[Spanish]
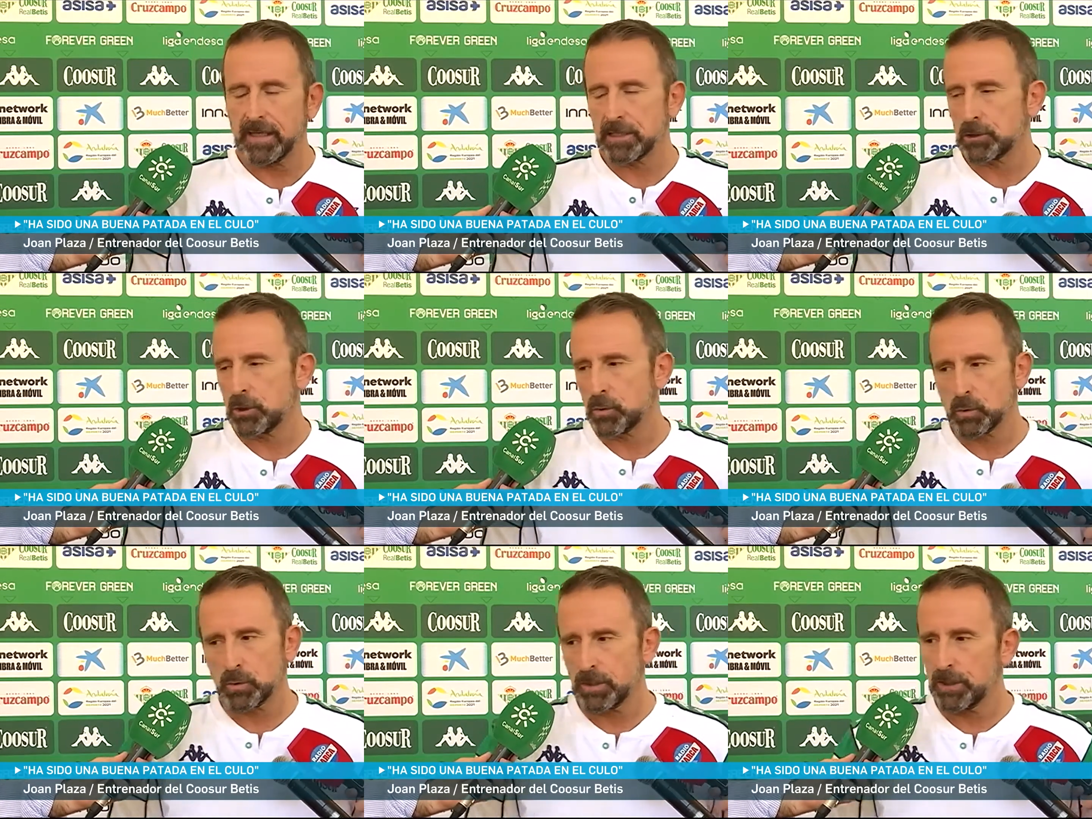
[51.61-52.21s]

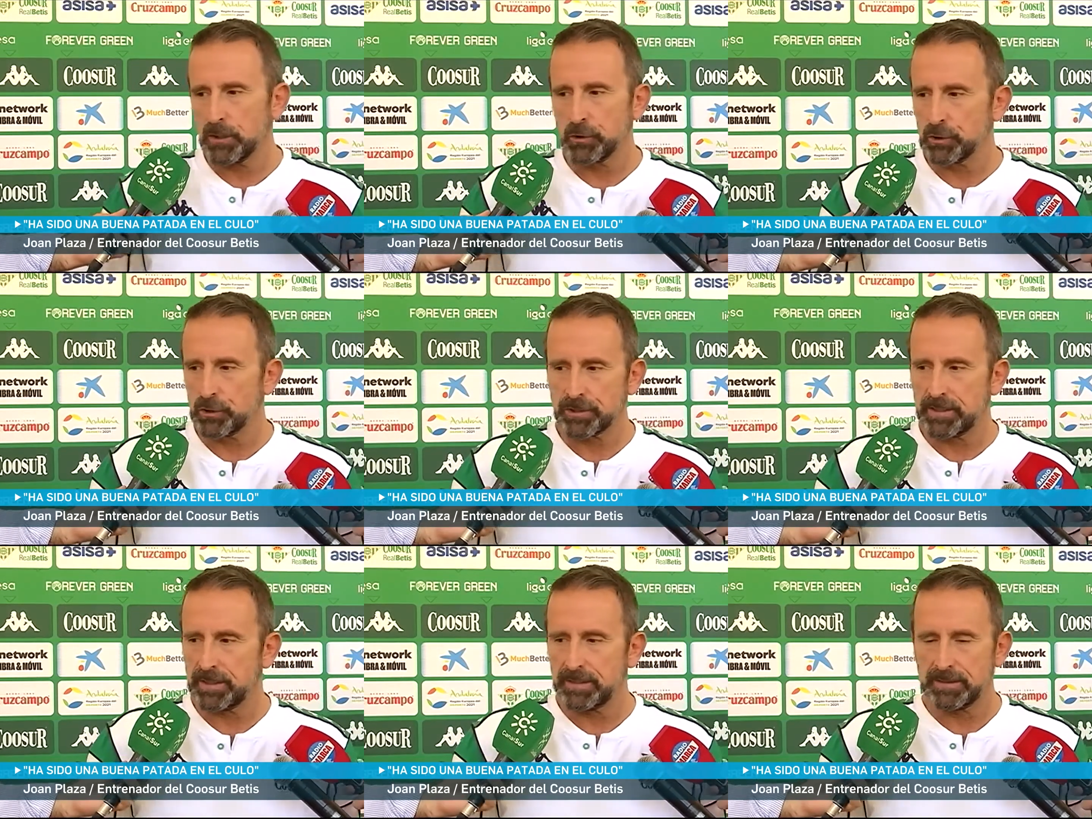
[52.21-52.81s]
Estados
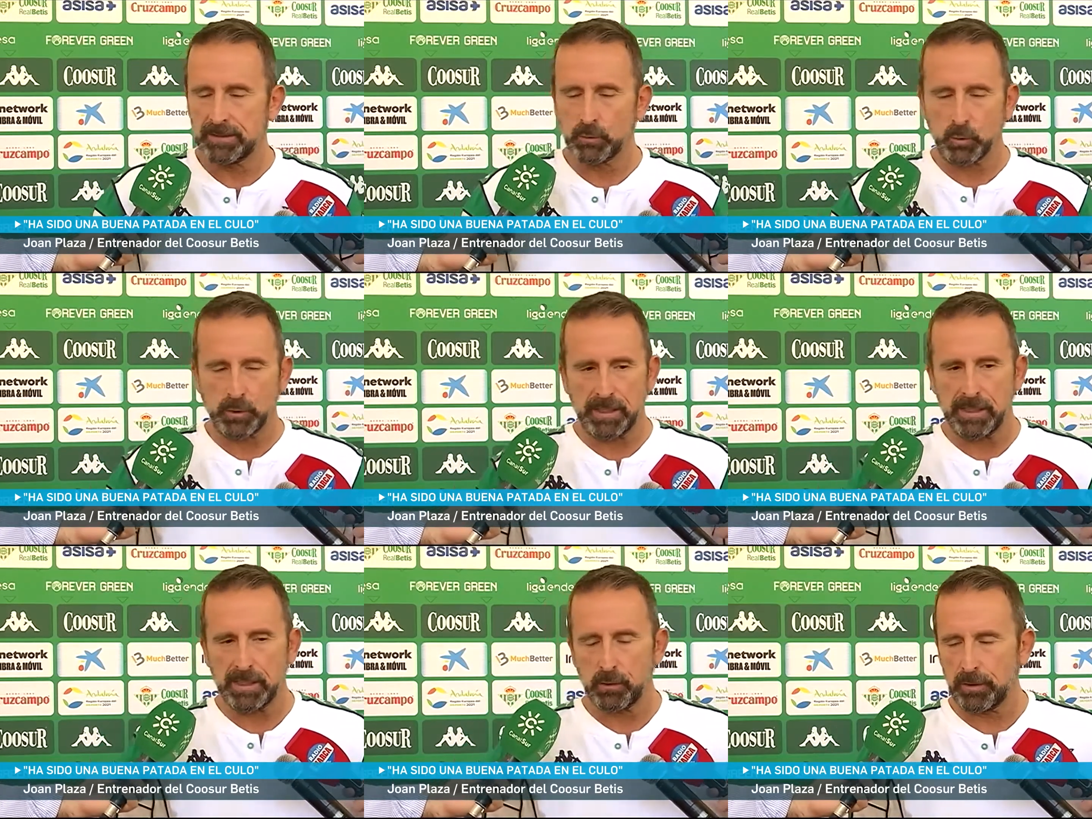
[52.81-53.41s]
Unidos, de
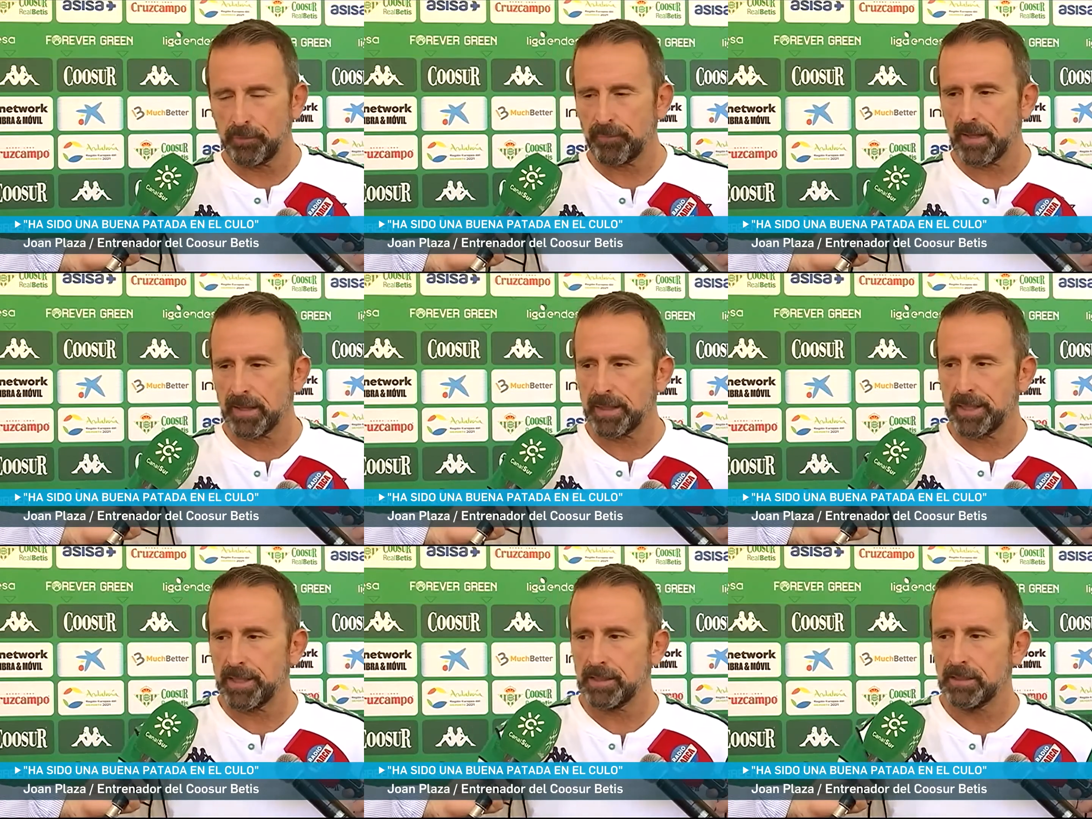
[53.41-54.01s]
Turquía o de Francia,